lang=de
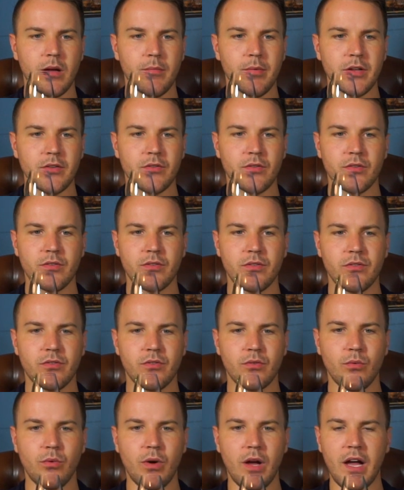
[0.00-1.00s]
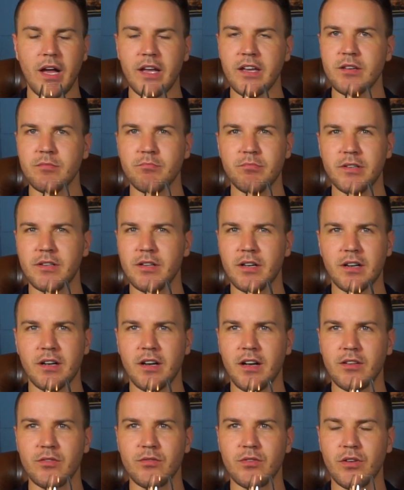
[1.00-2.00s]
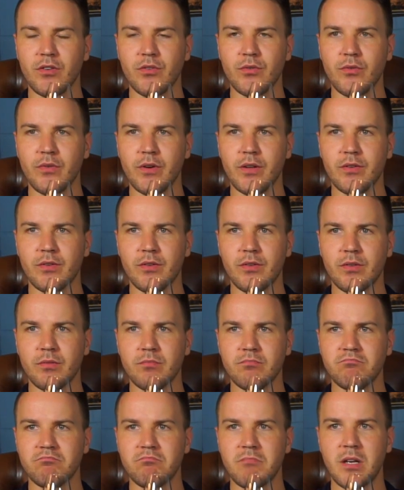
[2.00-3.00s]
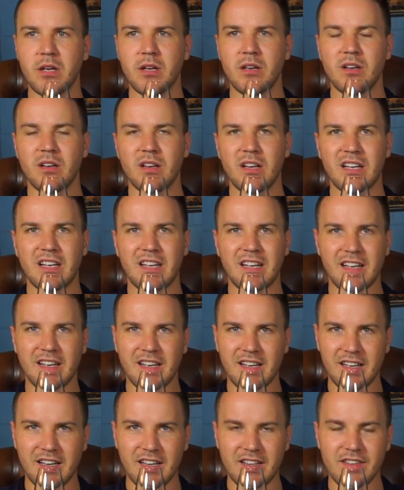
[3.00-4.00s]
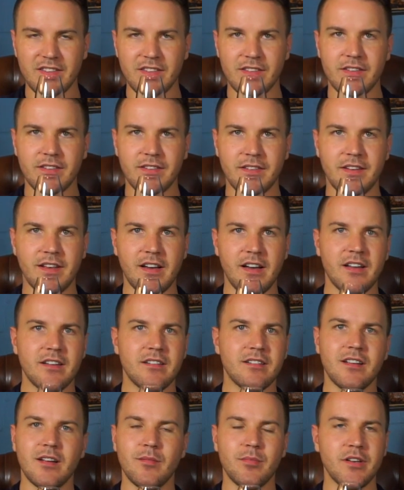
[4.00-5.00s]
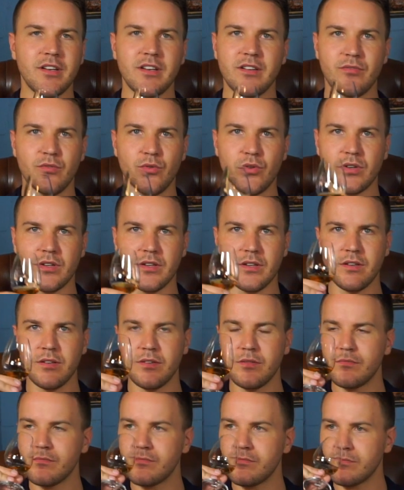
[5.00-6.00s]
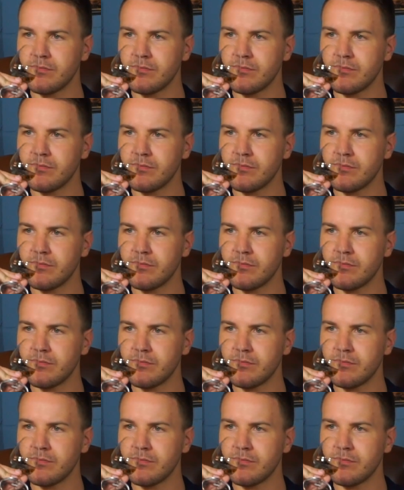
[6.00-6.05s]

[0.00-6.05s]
Aber ansonsten so Eichenbitterkeit oder sowas ganz zart, aber nicht wirklich.